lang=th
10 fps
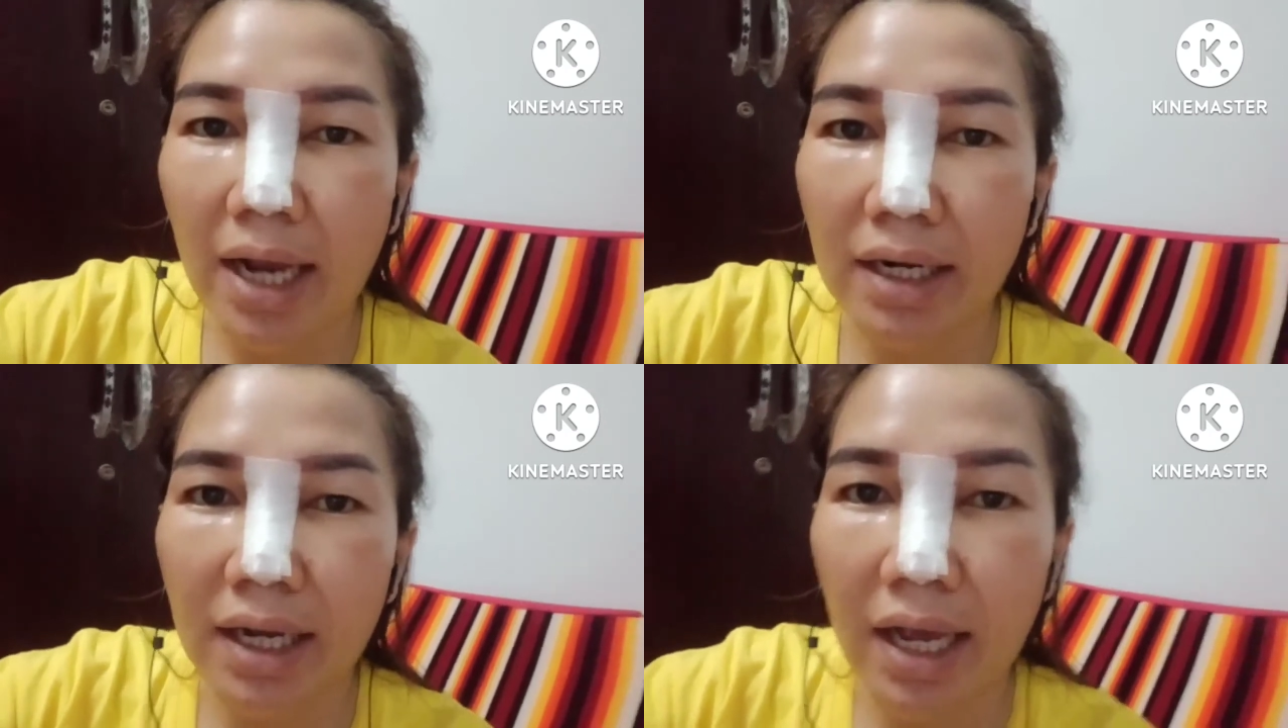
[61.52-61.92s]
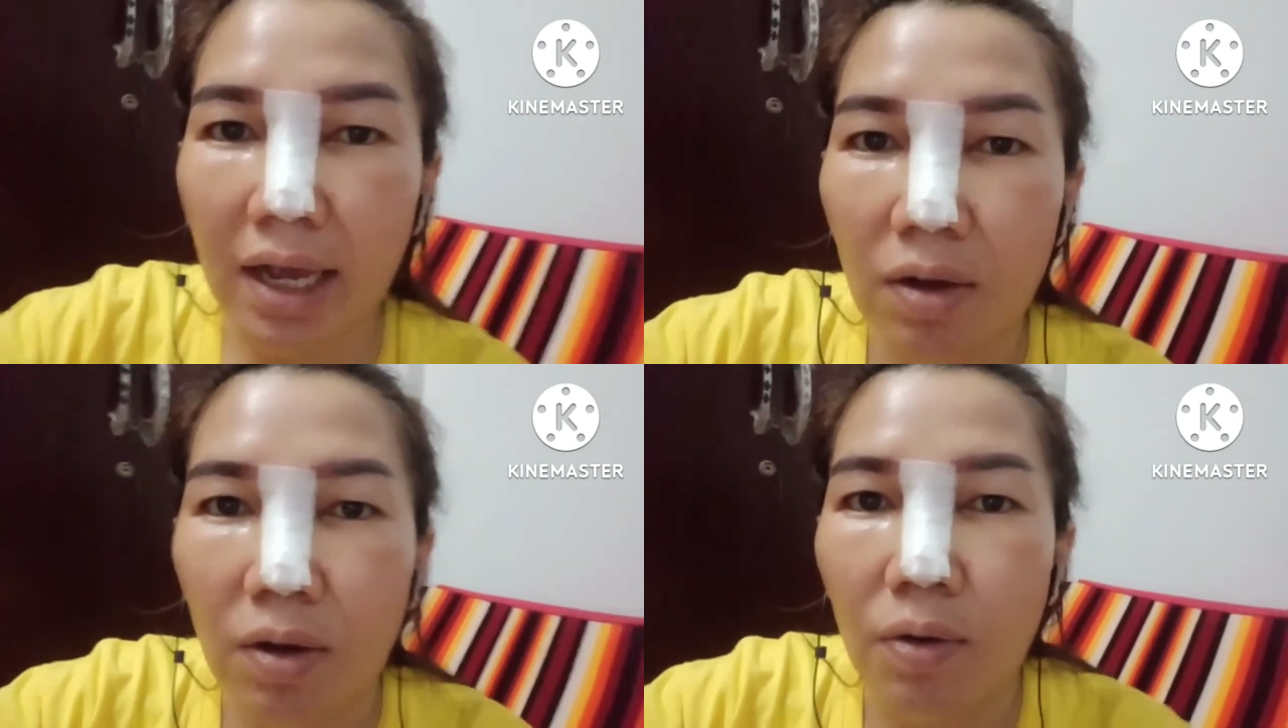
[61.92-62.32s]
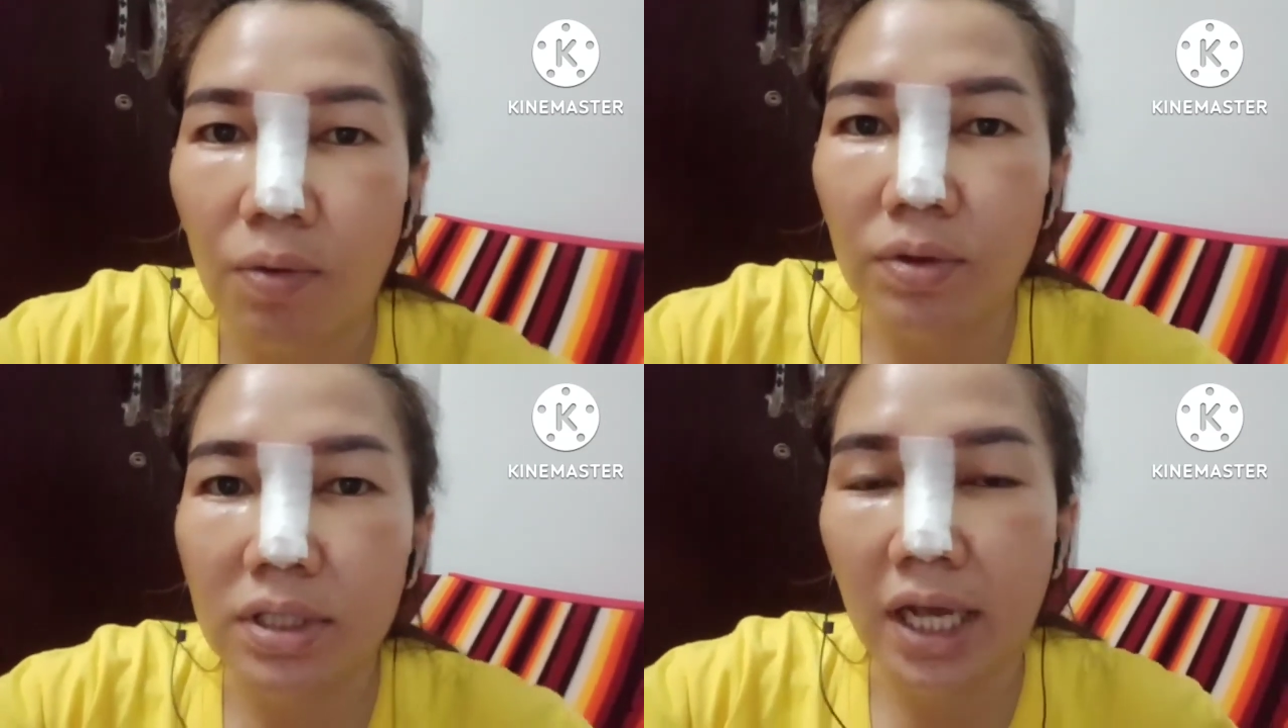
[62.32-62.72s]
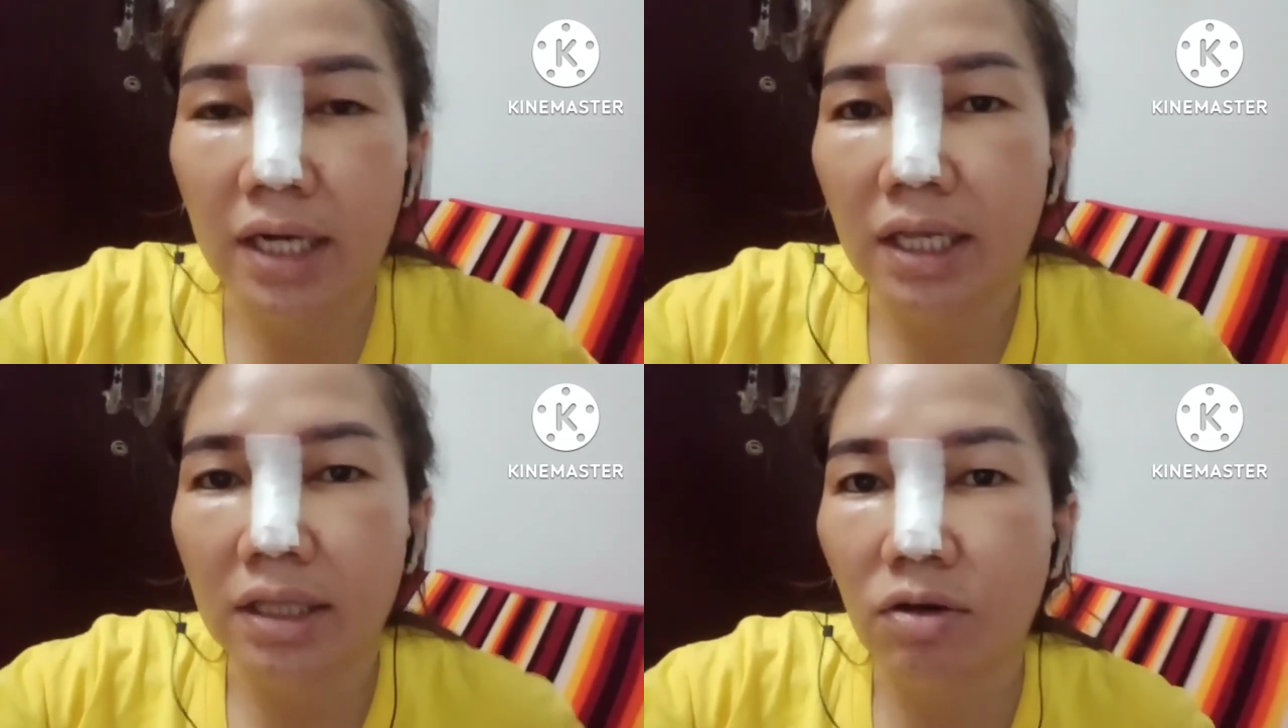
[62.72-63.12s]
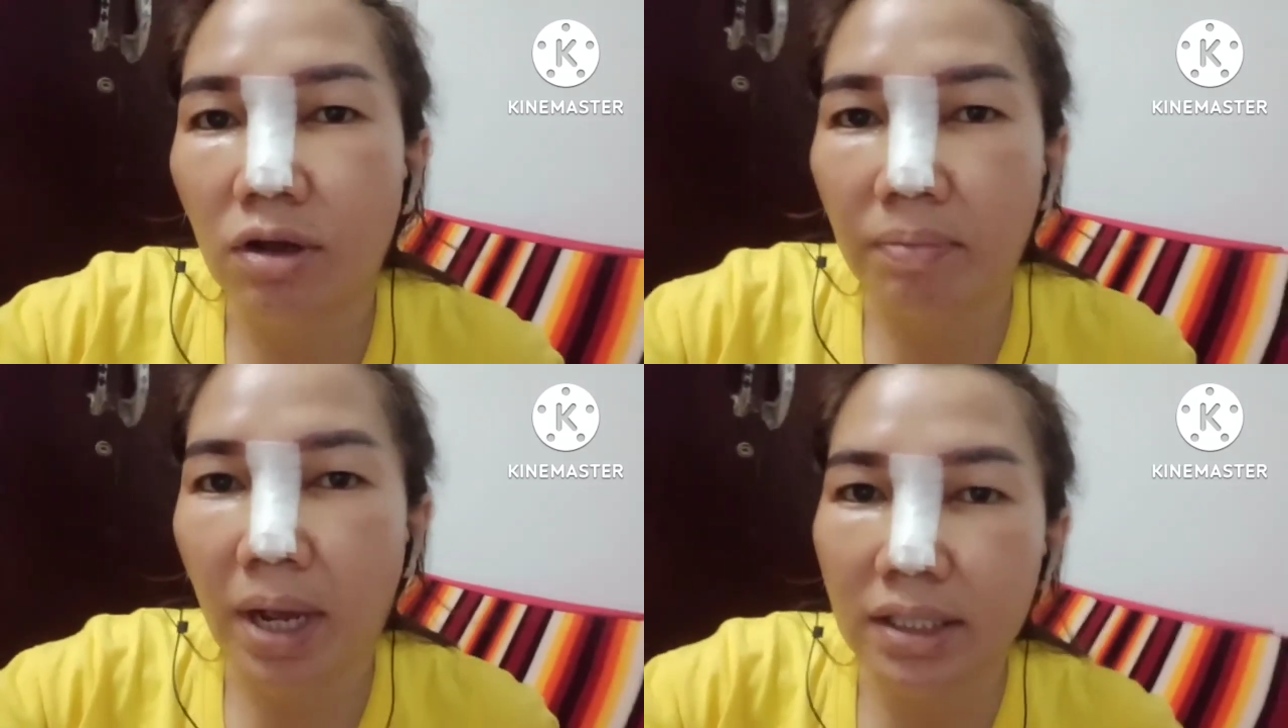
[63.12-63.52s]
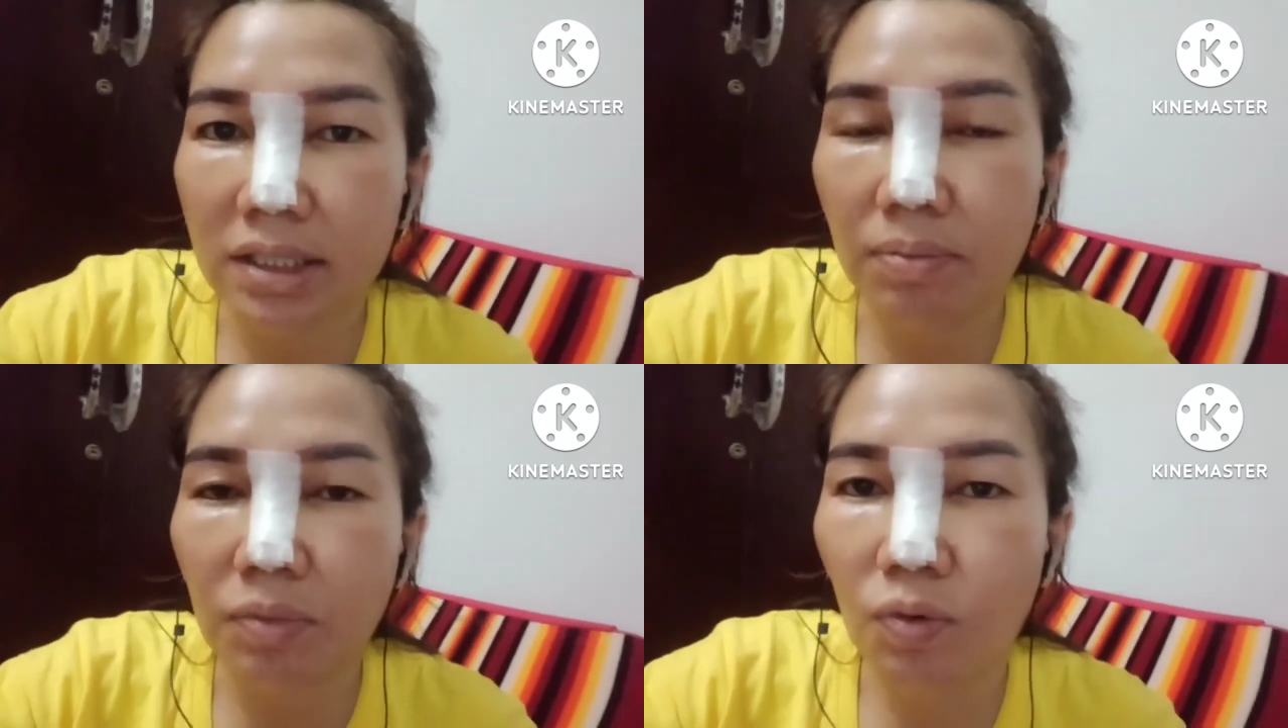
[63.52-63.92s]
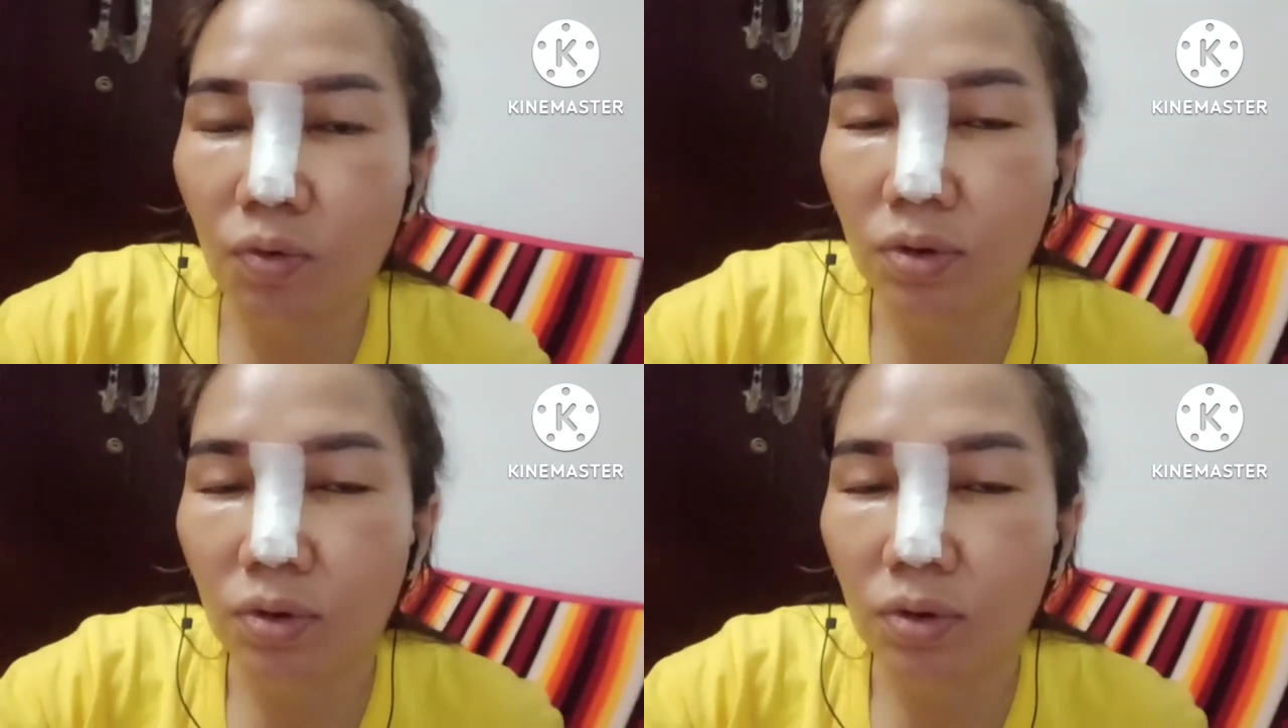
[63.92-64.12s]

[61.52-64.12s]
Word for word: นะคะ อุจังได้ถอดพักจมูก